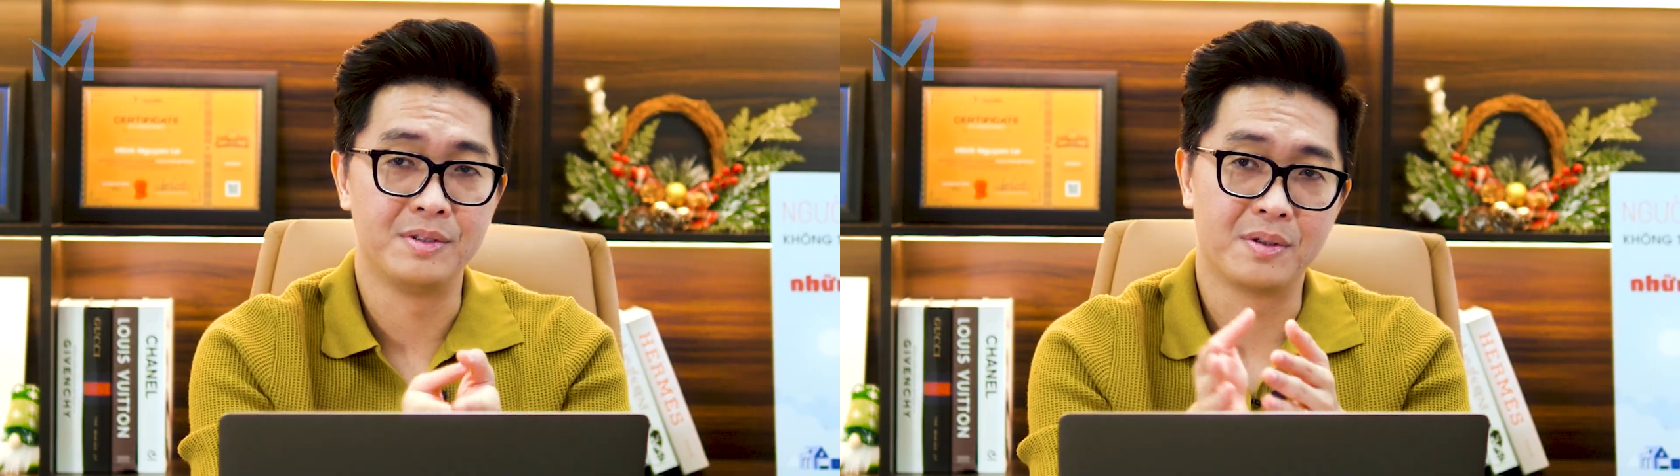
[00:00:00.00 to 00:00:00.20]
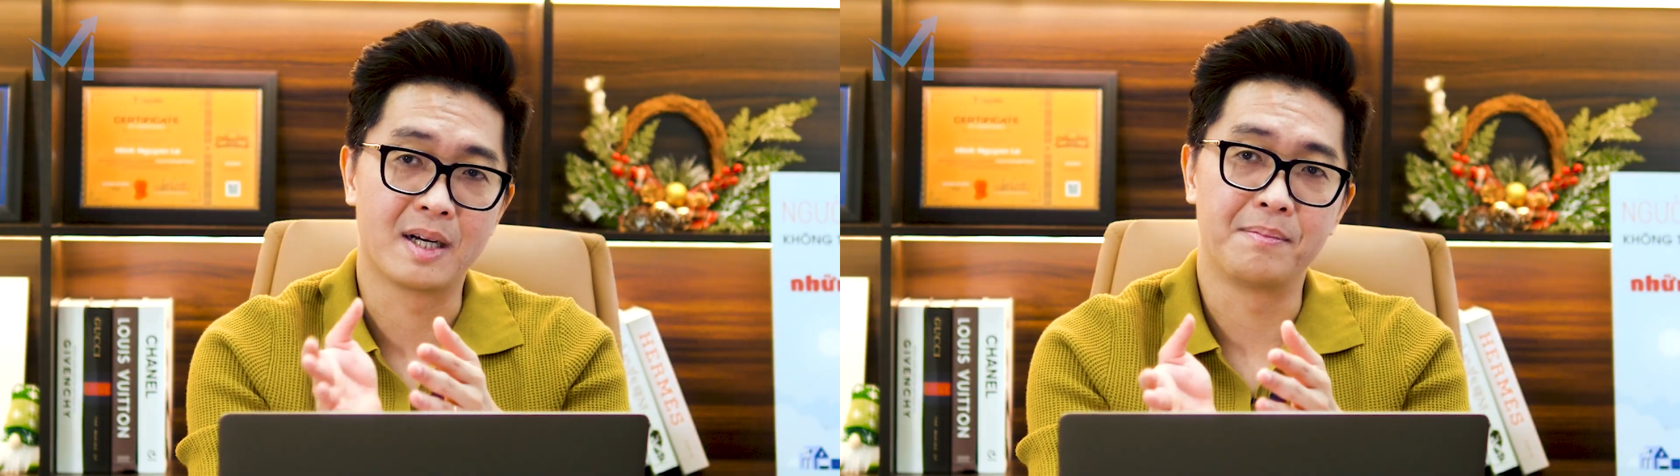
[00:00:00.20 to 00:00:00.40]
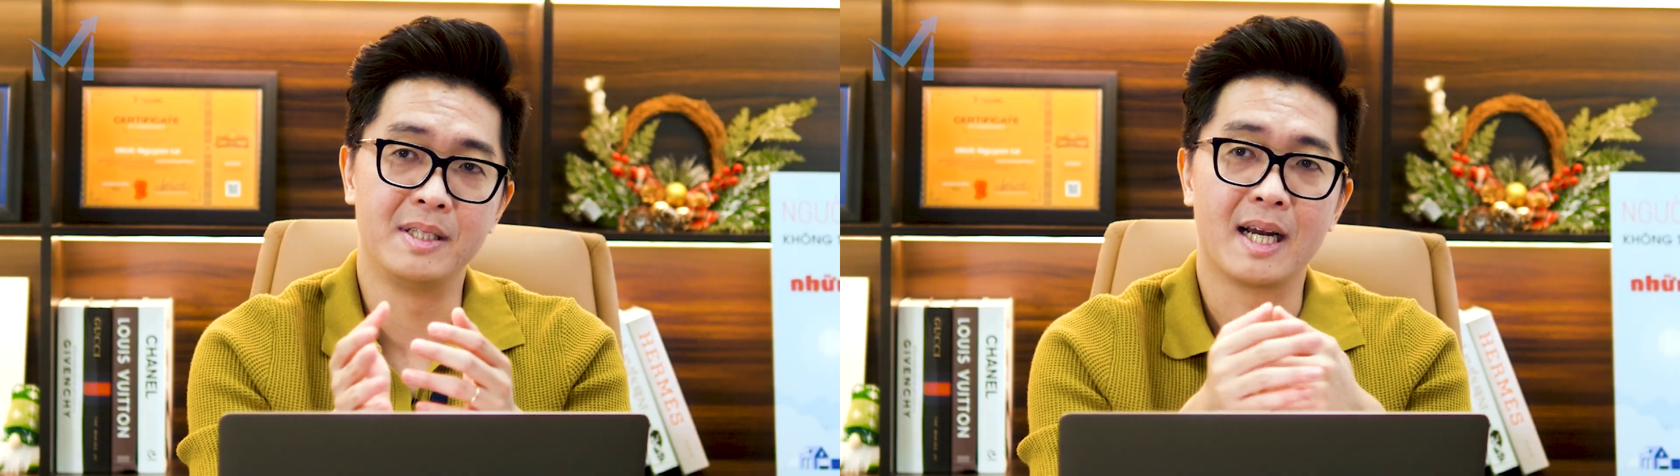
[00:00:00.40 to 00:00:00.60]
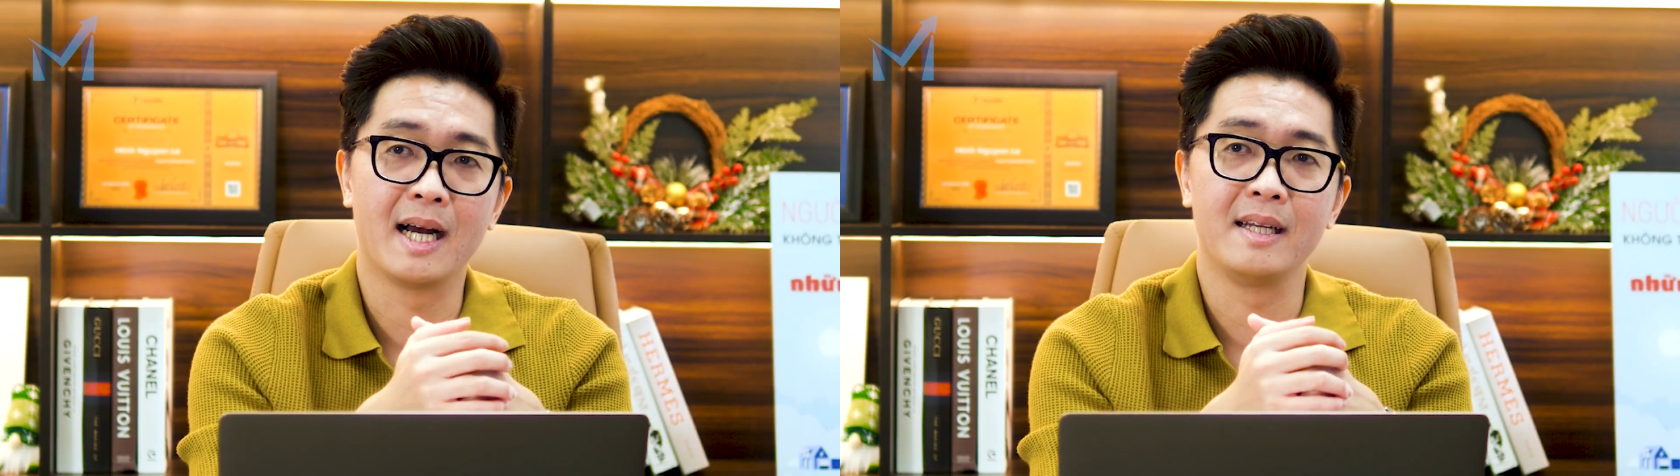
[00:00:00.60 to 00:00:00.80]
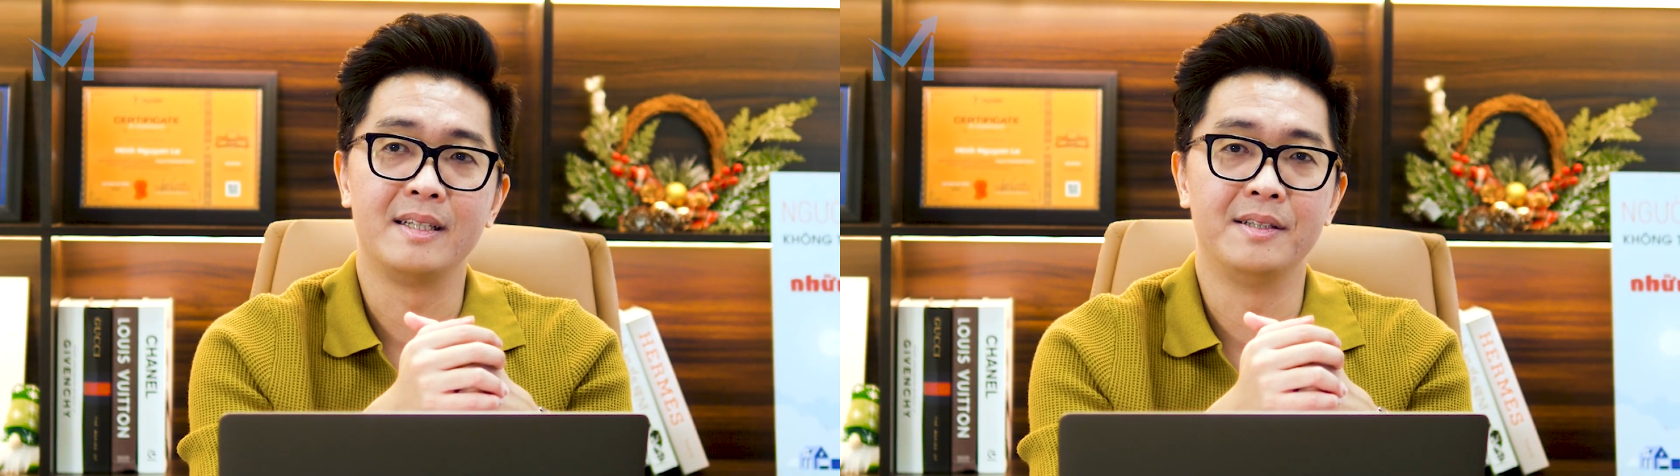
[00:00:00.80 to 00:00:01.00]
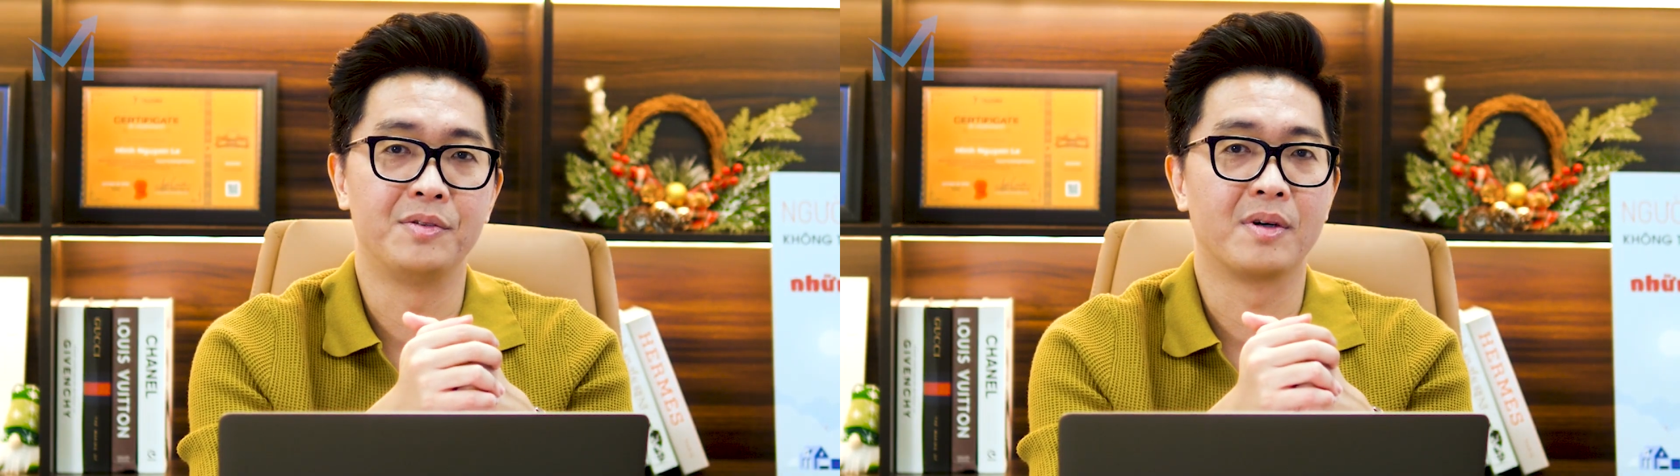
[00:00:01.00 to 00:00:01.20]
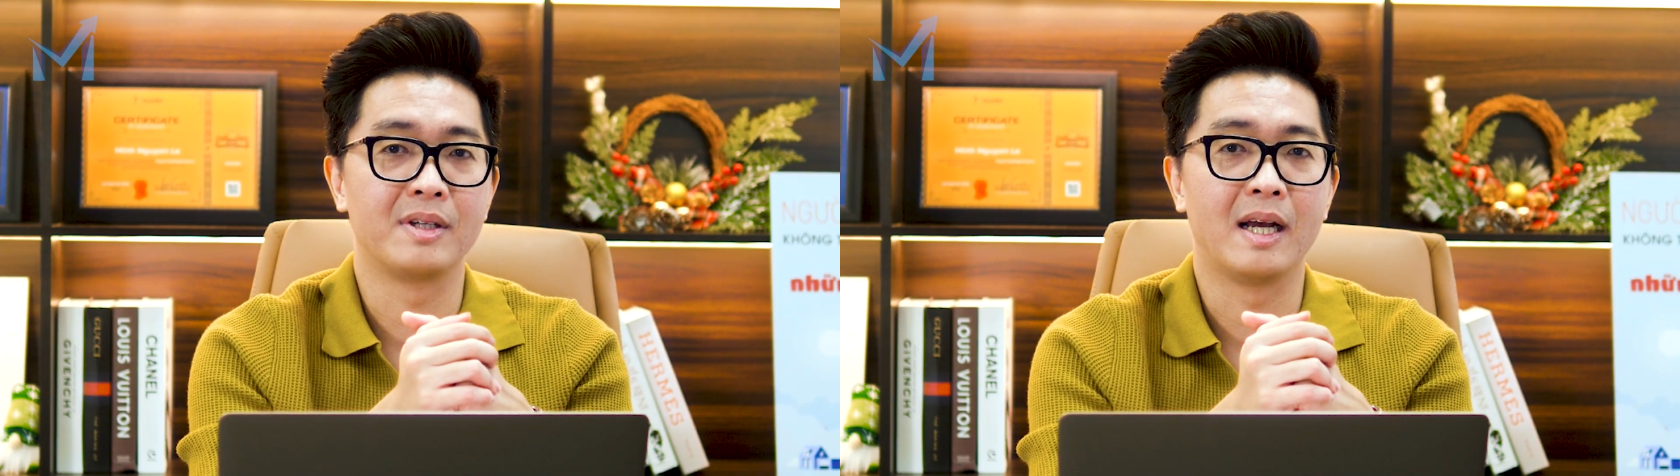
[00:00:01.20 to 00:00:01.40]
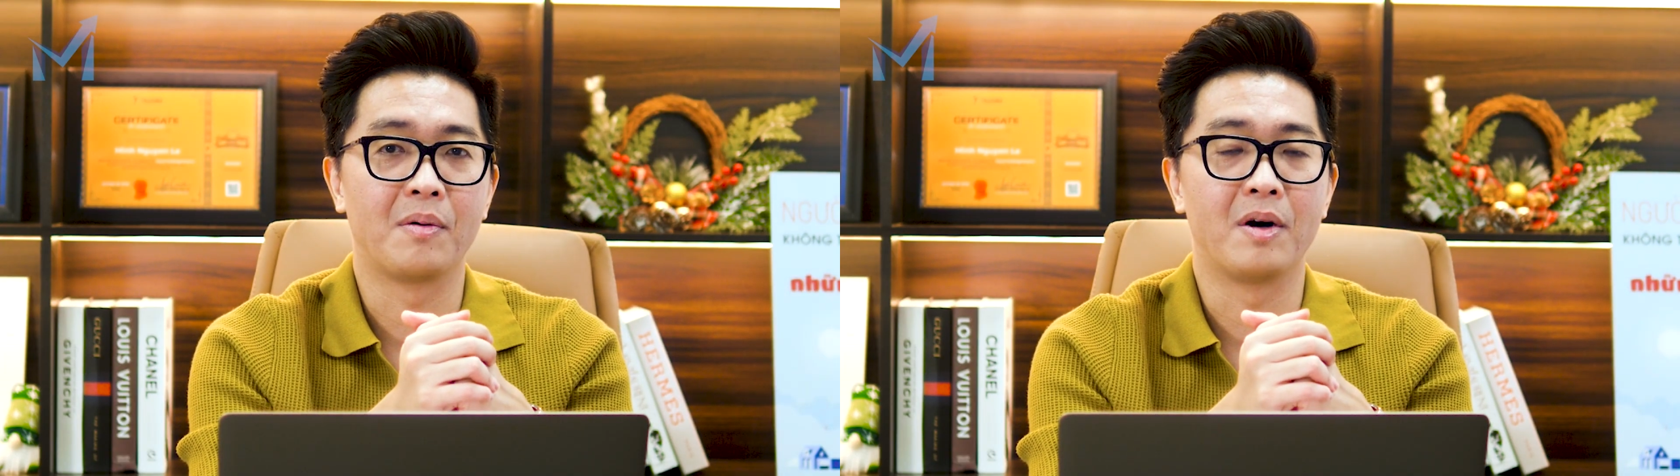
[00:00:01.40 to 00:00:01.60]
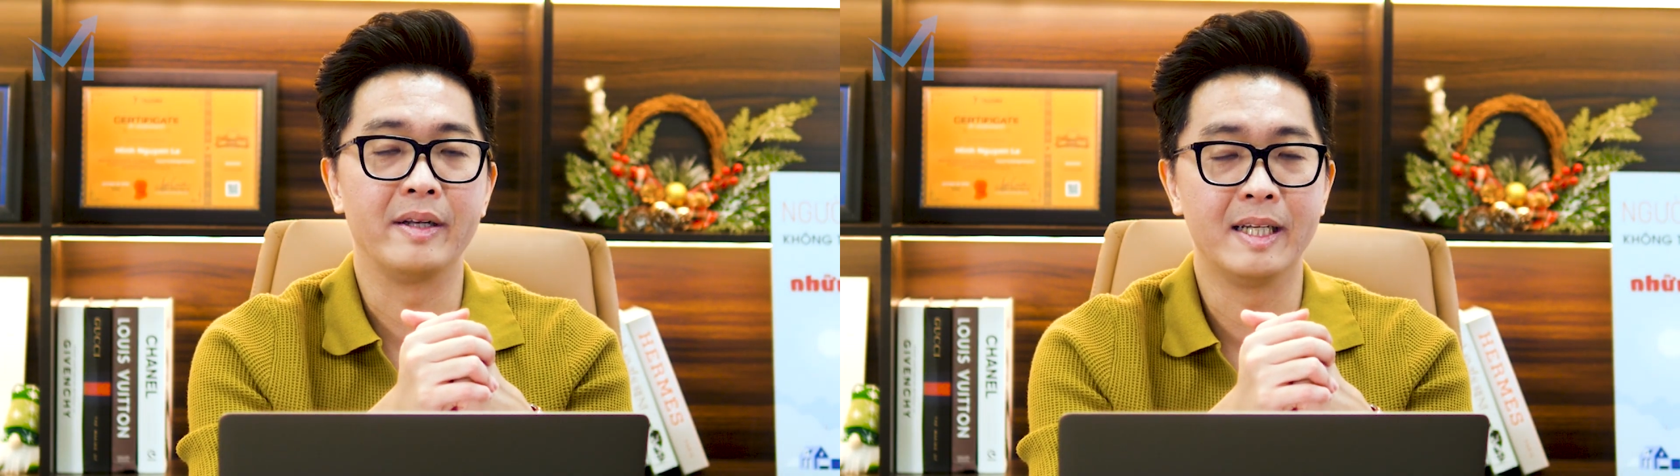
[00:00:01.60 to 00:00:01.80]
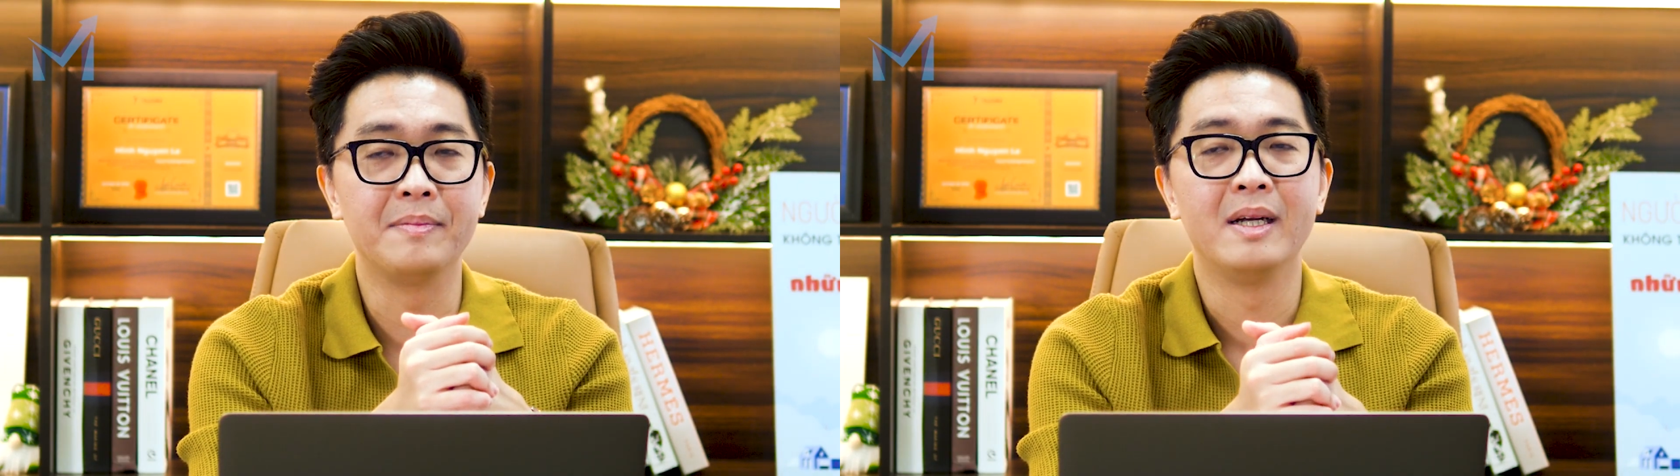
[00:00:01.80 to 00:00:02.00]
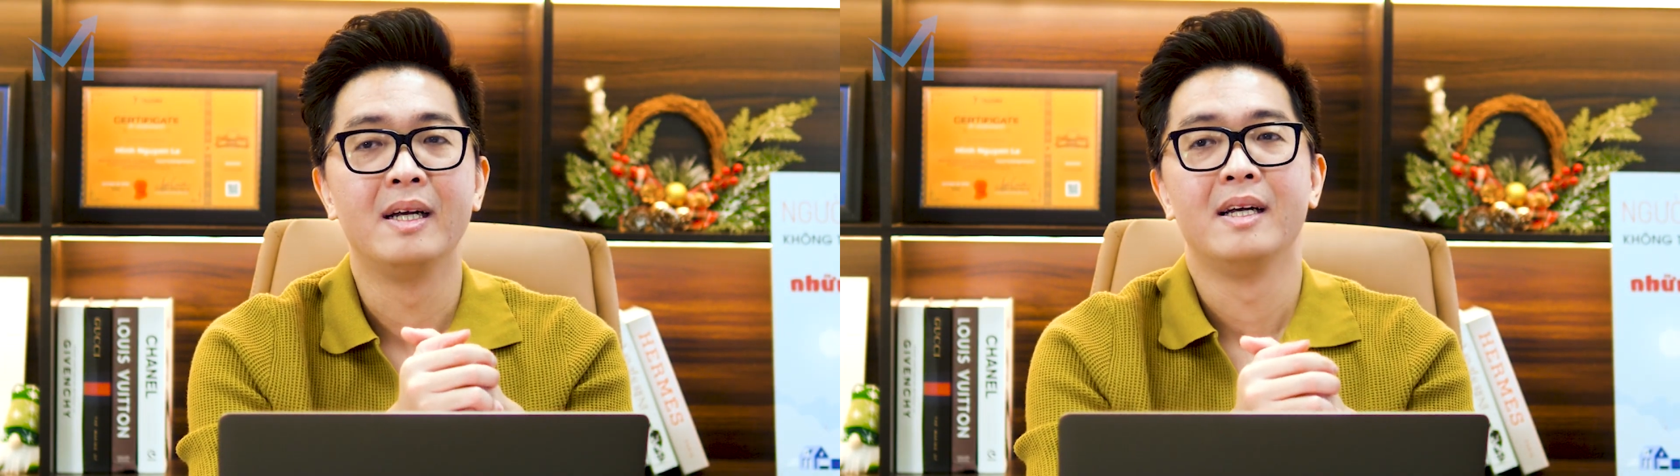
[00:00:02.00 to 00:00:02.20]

và chúng ta gặp những ai để chúng ta có thể học hỏi thêm